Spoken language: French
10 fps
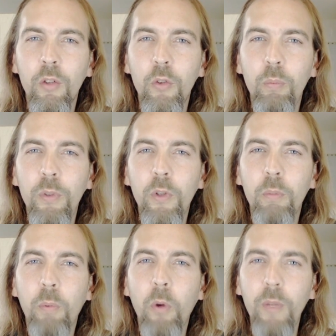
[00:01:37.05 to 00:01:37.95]
depuis
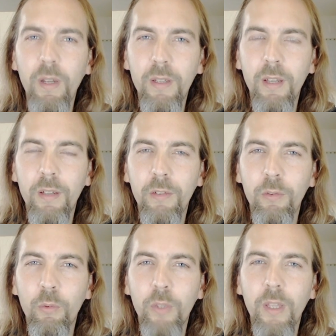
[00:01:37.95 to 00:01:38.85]
notre première
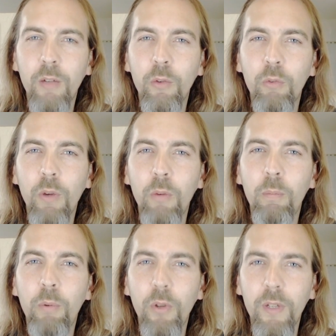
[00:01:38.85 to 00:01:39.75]
incarnation, quel que soit le
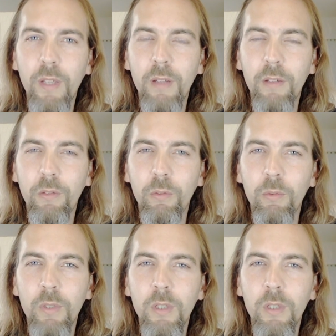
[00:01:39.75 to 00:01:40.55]
plan d'incarnation,